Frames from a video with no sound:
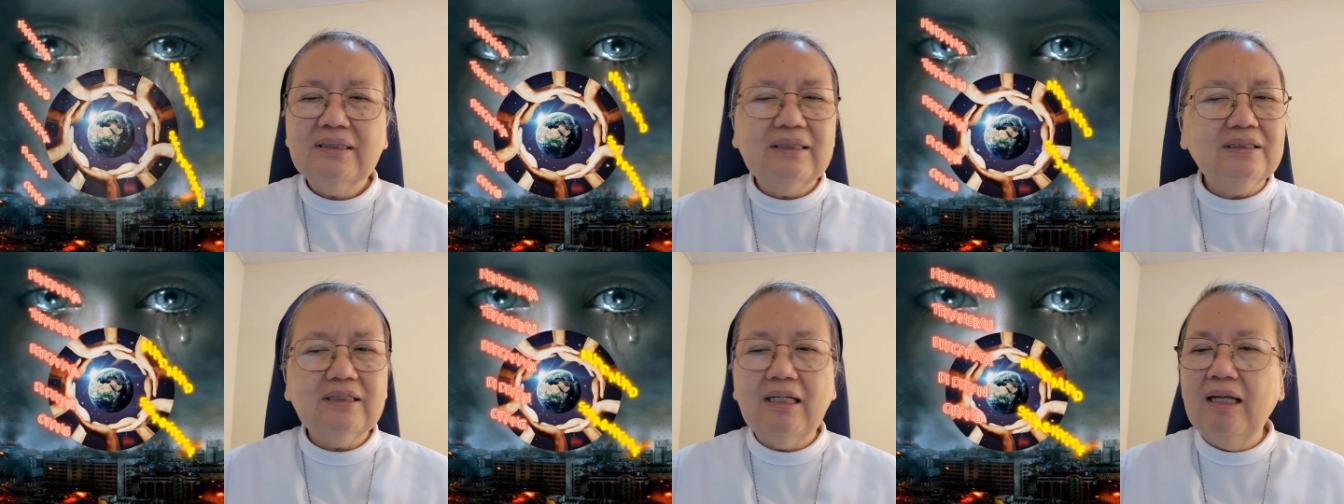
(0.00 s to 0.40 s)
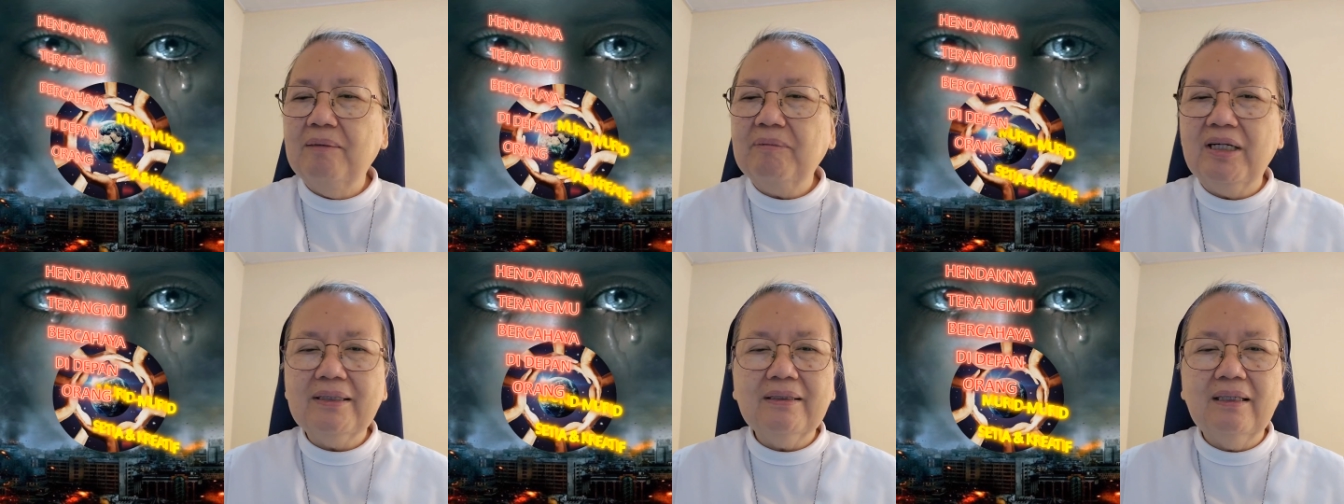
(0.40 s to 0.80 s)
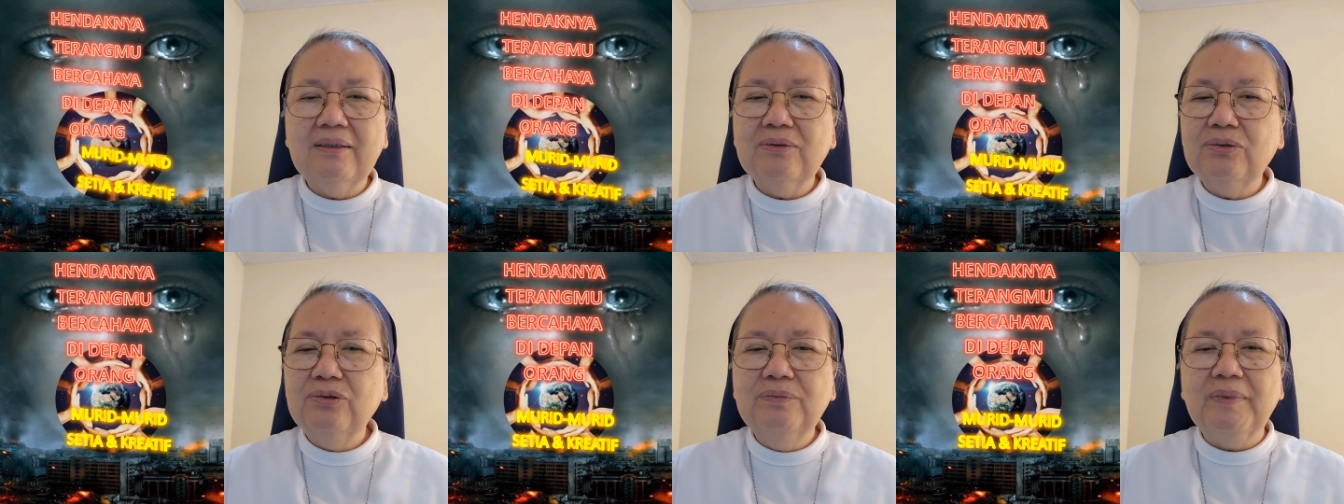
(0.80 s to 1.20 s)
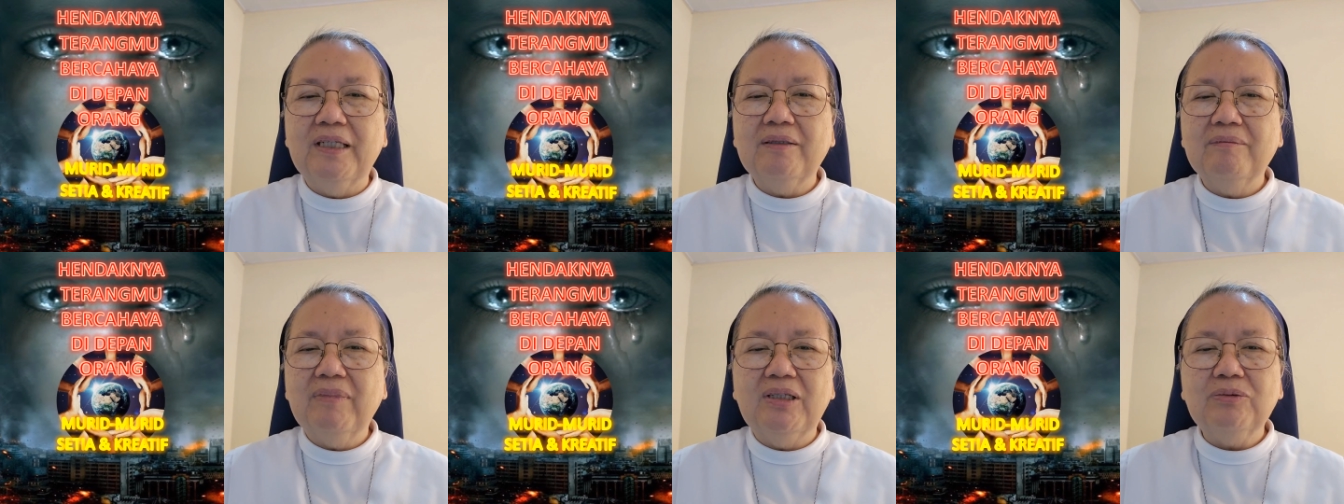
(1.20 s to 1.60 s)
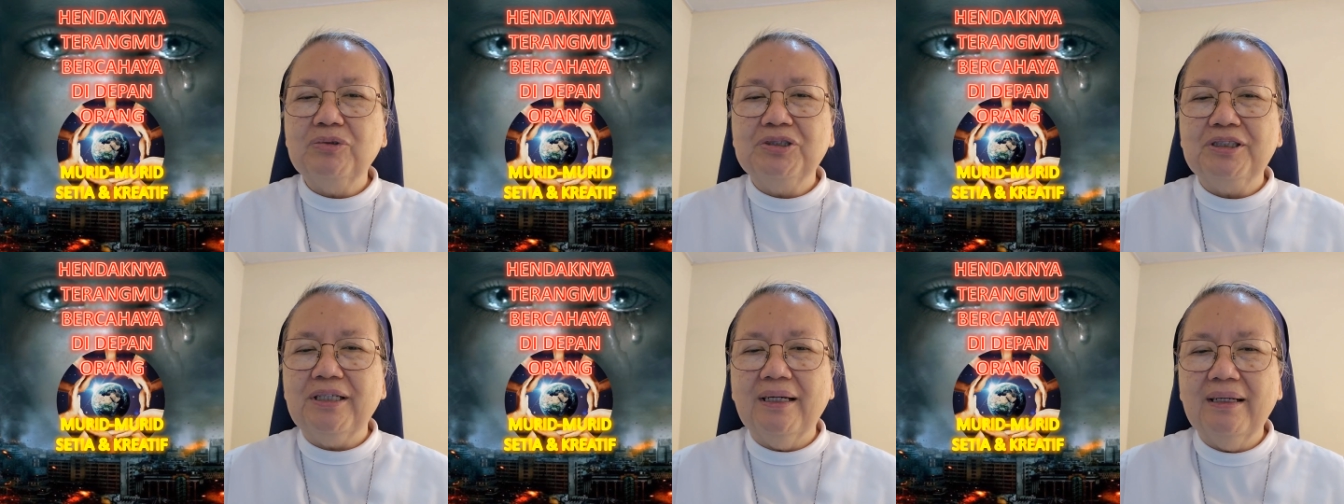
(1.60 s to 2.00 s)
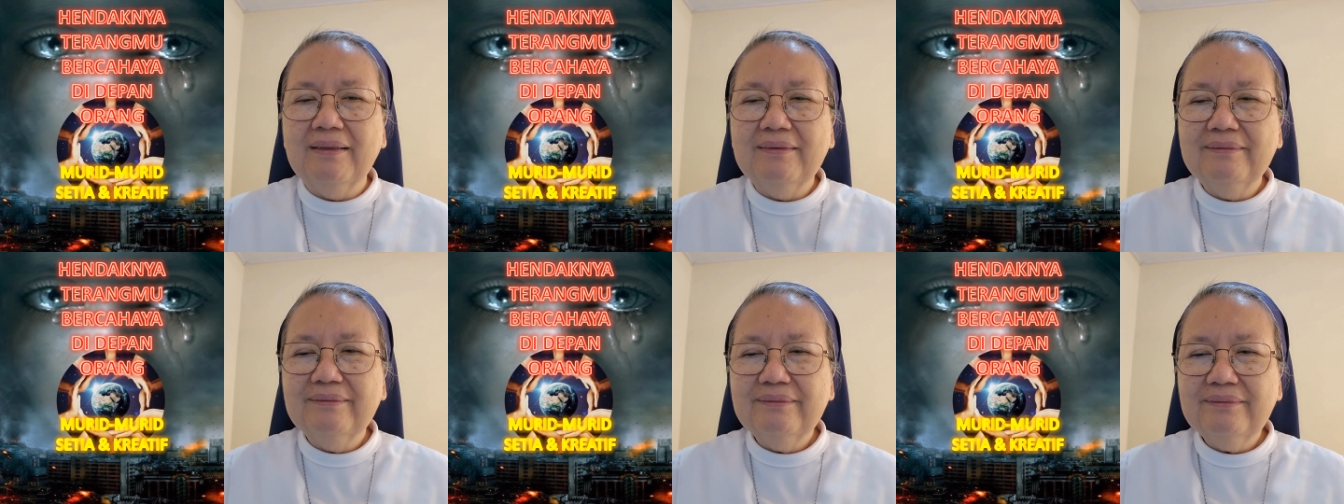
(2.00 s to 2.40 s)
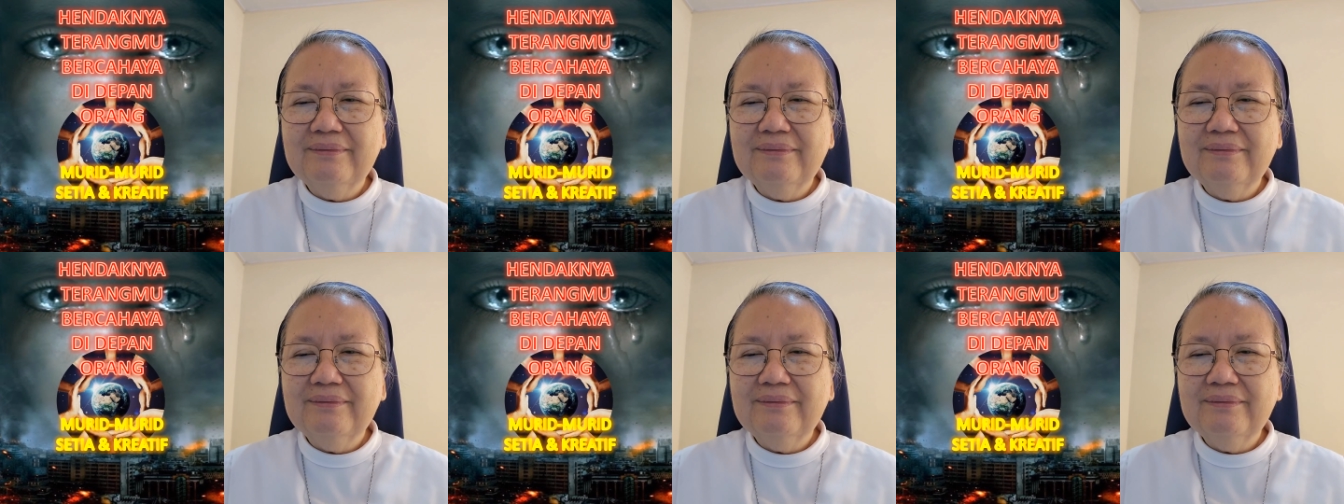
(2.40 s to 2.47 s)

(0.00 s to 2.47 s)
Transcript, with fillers: keselamatan umat manusia.